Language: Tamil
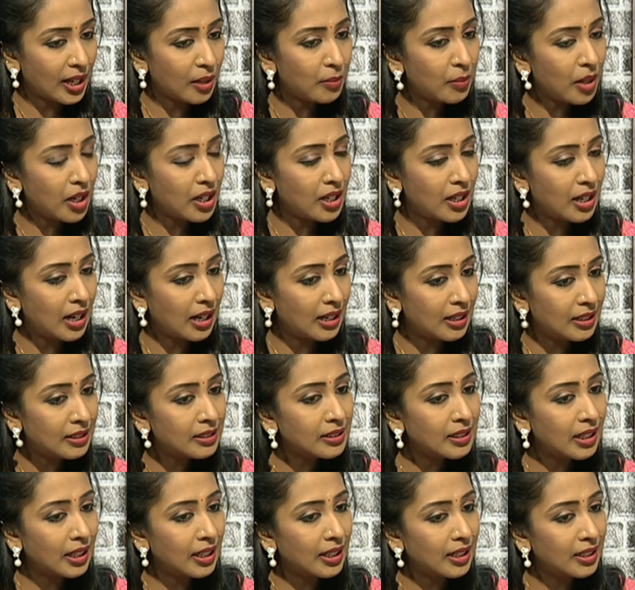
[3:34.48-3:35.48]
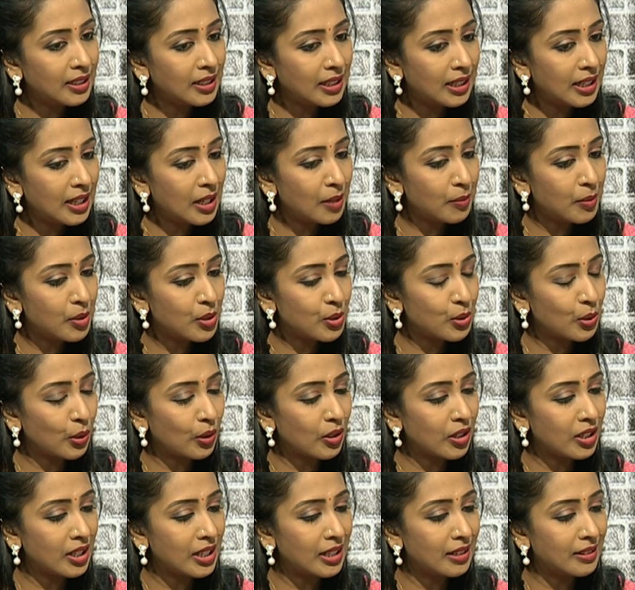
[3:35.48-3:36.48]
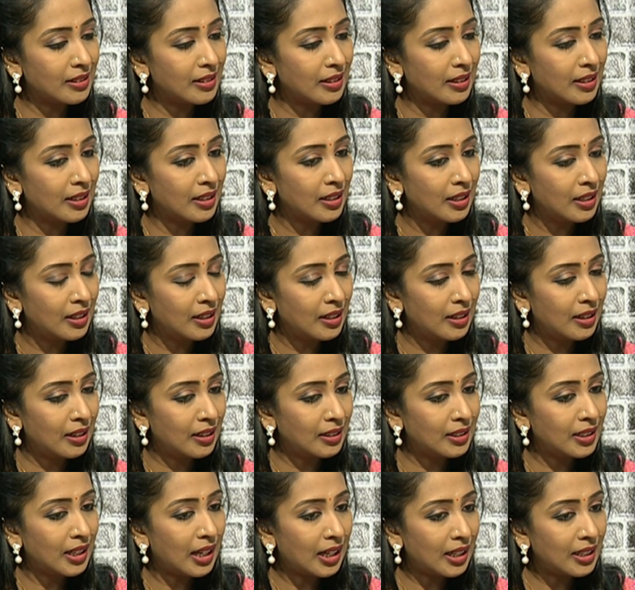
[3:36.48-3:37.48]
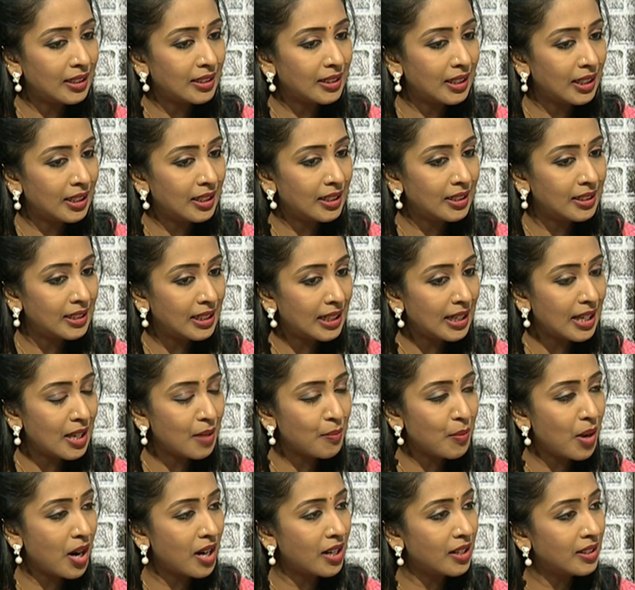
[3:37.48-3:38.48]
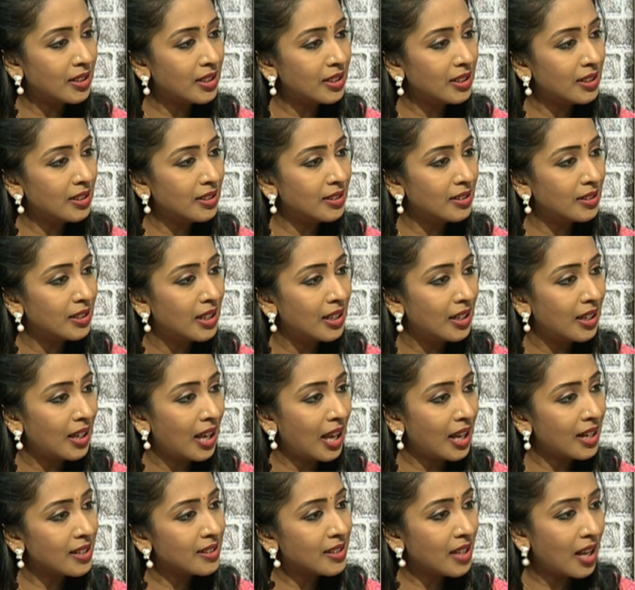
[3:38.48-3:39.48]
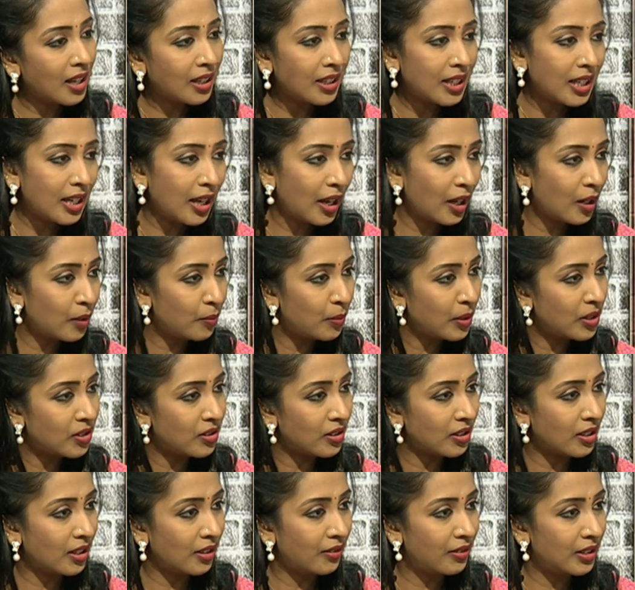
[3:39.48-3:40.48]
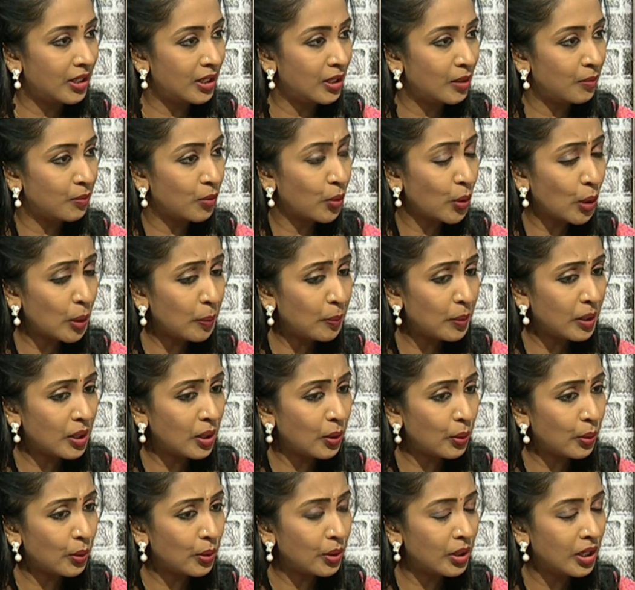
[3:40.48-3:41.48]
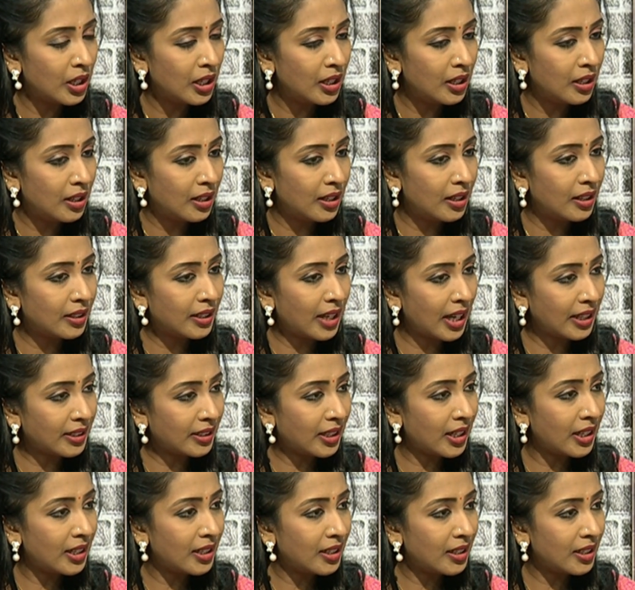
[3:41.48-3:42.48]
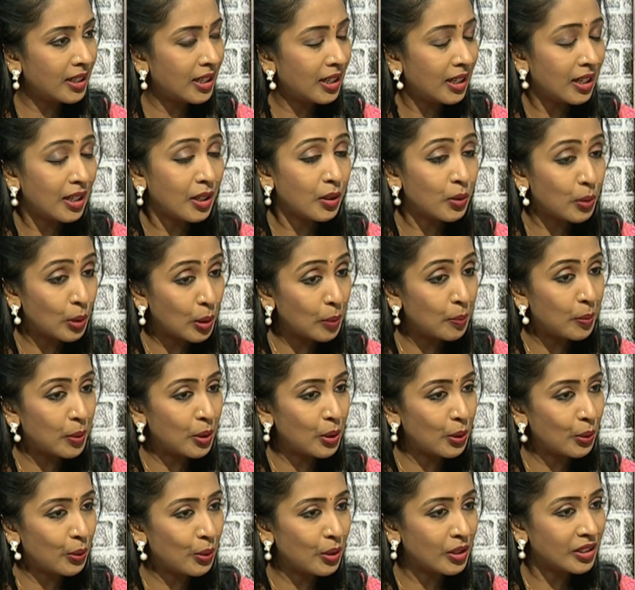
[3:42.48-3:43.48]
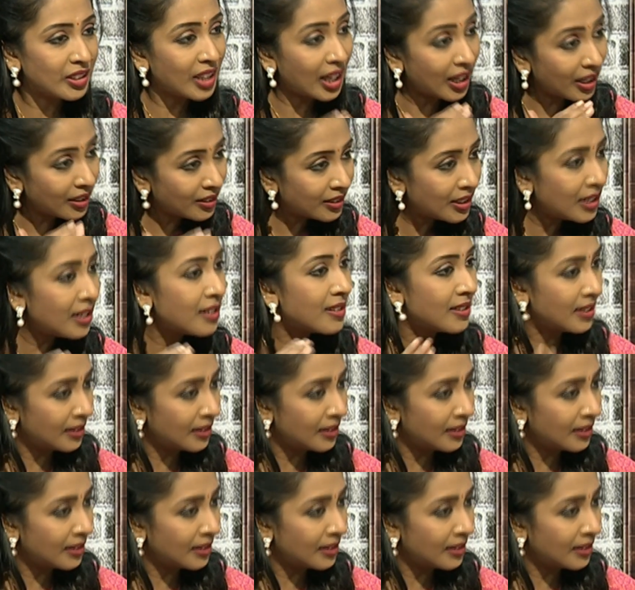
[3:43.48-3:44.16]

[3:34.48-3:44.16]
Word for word: தரமான அழகுக்கலை நிலையம் என்று சொல்கிற நேரத்தில் அந்த அழகுக்கலை நிலையமானது அரசு அங்கீகாரம் பெற்றிருக்க வேண்டும் குறிப்பிட்ட ஒரு கற்கை நெறிகளை குறிப்பிட்ட ஒரு தரத்தில்